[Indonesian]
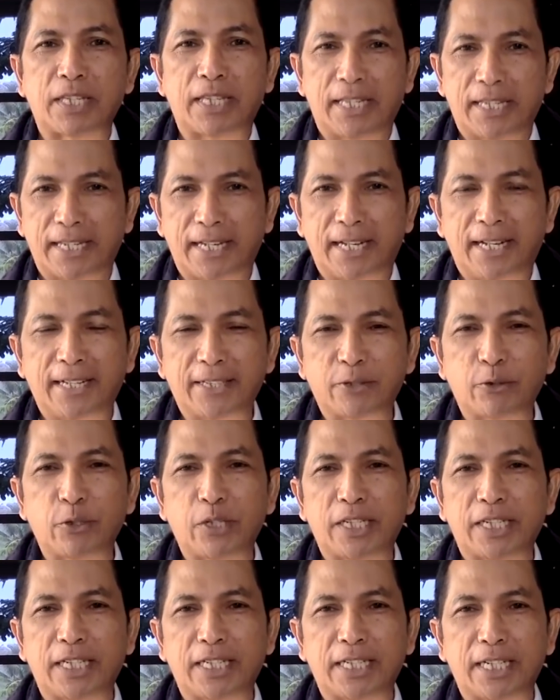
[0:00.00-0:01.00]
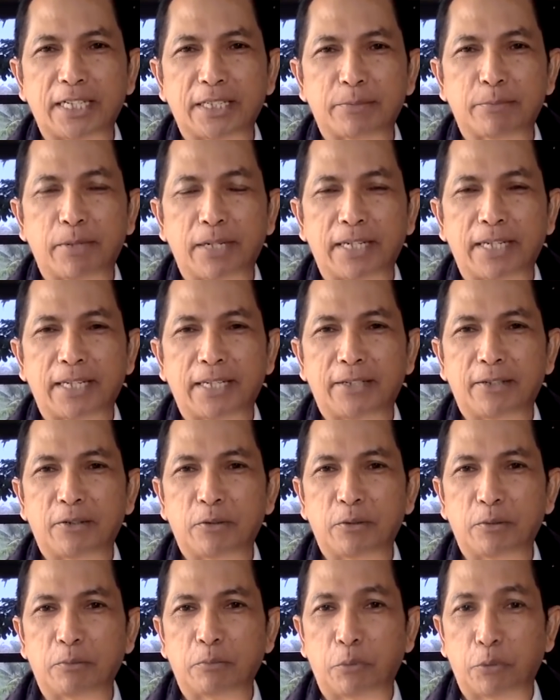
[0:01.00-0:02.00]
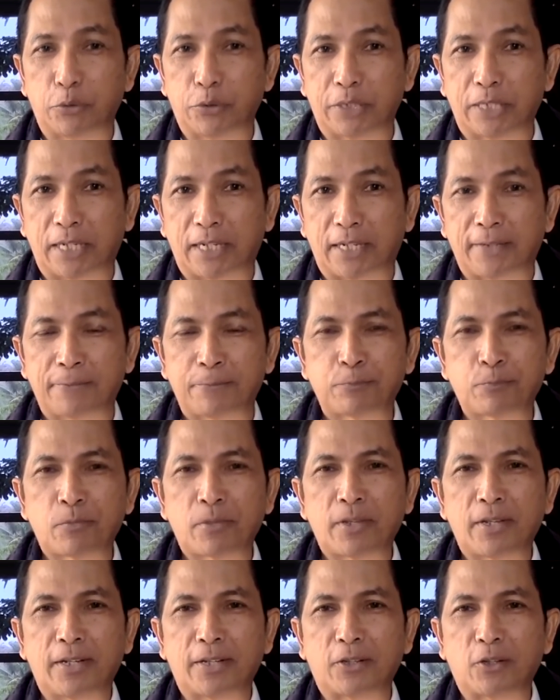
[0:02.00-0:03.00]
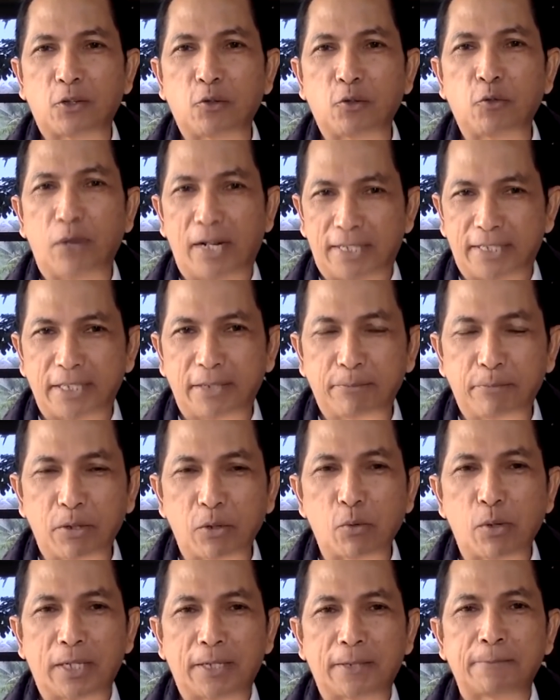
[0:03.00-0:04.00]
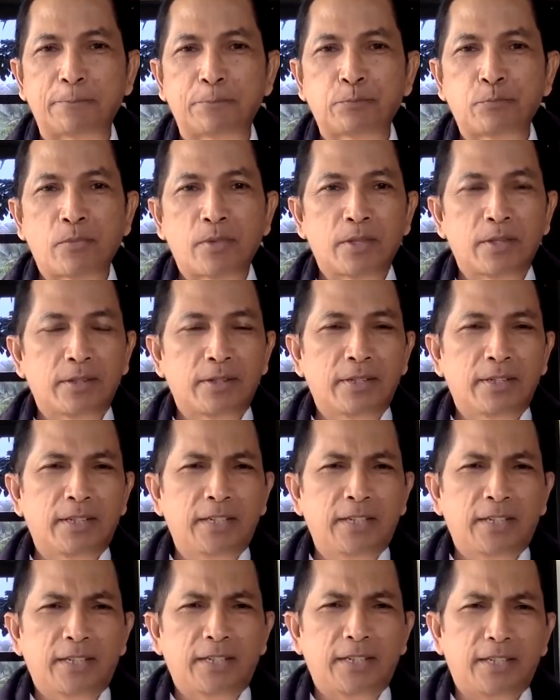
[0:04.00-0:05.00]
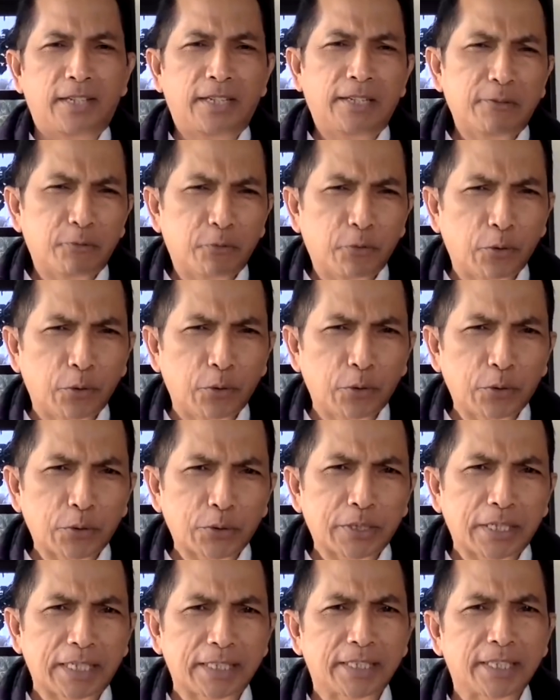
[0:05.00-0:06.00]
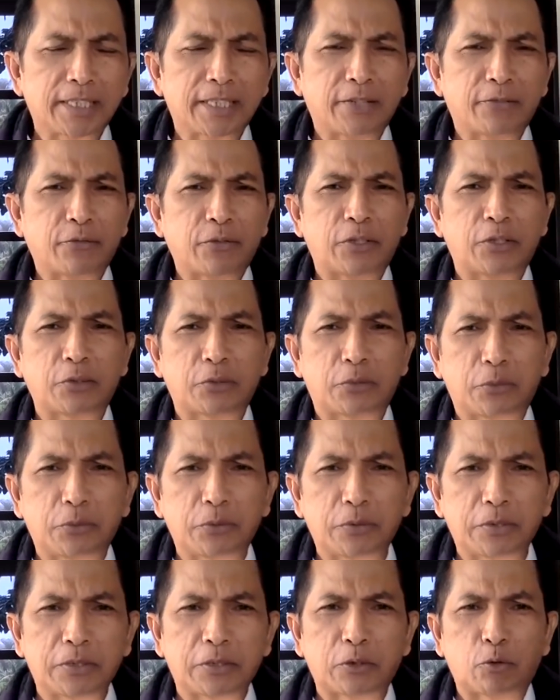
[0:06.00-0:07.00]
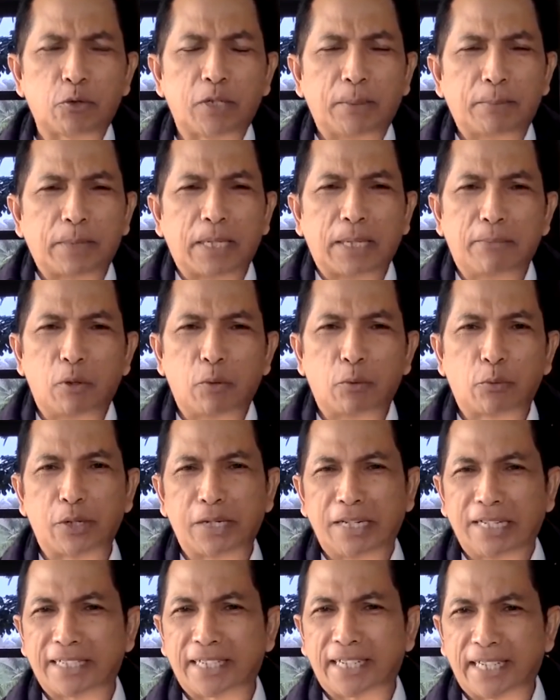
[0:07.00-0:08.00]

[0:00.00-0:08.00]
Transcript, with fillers: ketiga atau yang dikenal sebagai booster atau vaksin penguat. Info sensitif itu terungkap dalam obrolan